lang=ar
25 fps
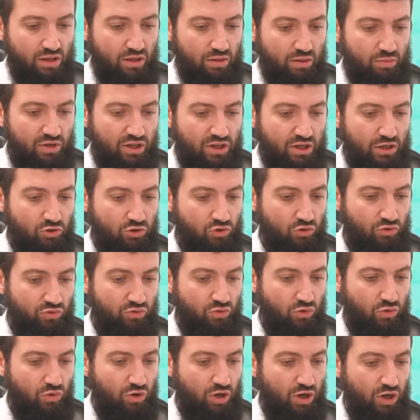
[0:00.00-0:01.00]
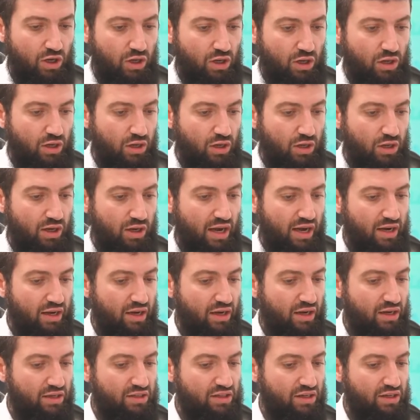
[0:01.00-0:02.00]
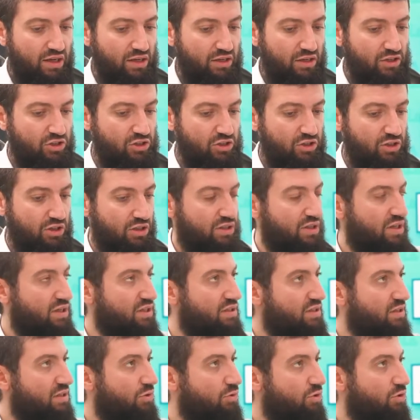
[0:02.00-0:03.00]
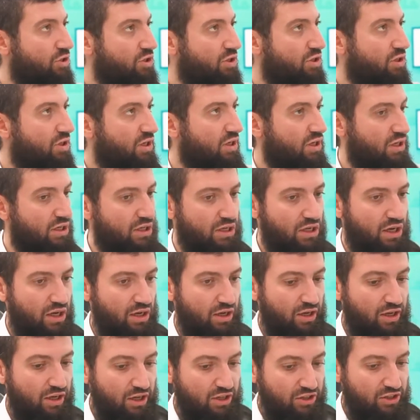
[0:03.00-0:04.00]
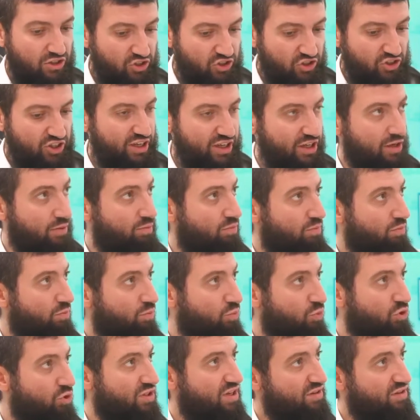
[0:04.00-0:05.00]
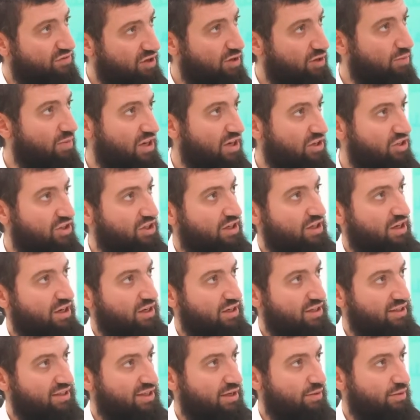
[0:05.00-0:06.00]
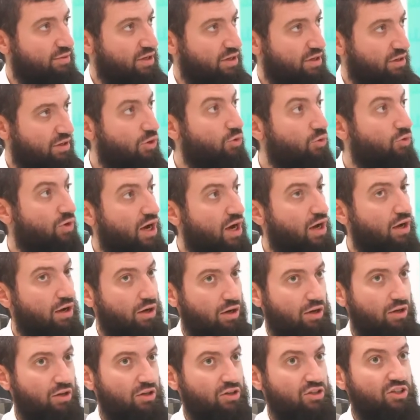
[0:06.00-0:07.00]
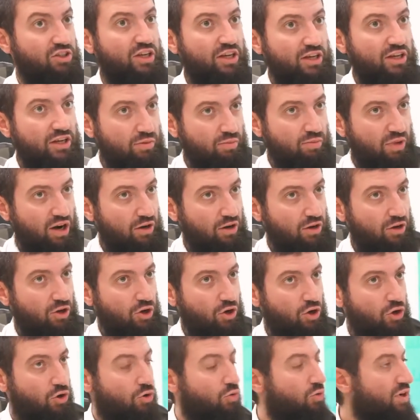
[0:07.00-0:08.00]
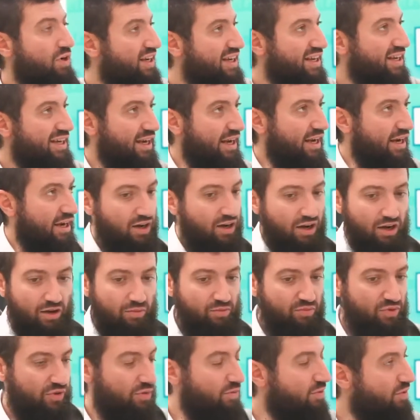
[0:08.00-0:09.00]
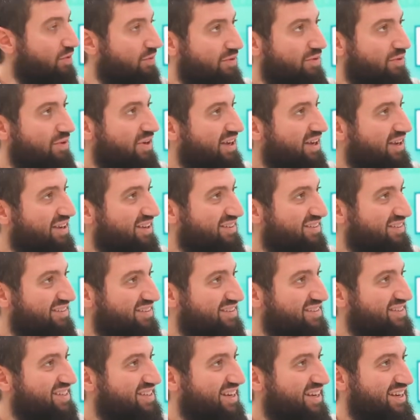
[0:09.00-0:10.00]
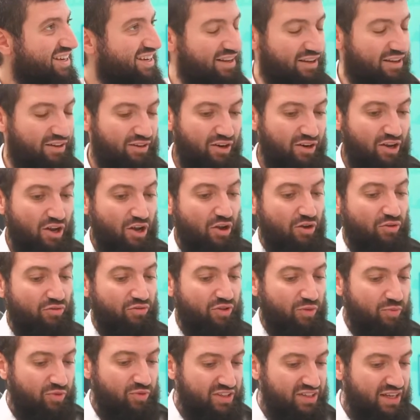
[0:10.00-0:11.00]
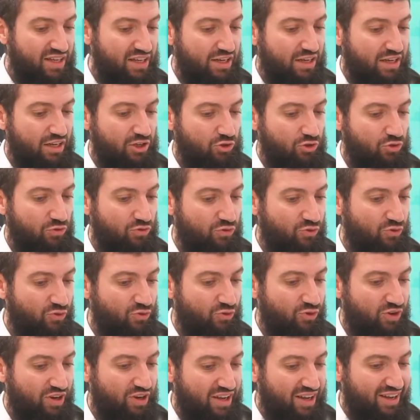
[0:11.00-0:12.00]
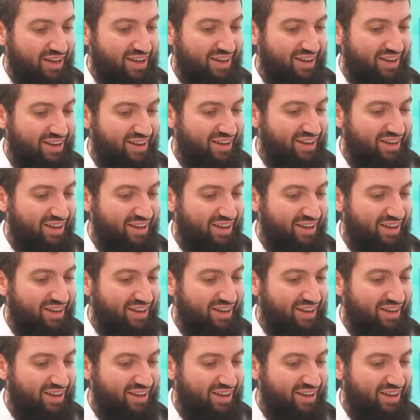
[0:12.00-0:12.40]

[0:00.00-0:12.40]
ملي كنشوفوا آه، العلاقات خارج اطار الزواج هي تجريم متفق مع الشريعه الاسلاميه كونها جريمه ولكن العقاب غير تغير فبالتالي كنشوفوا آه،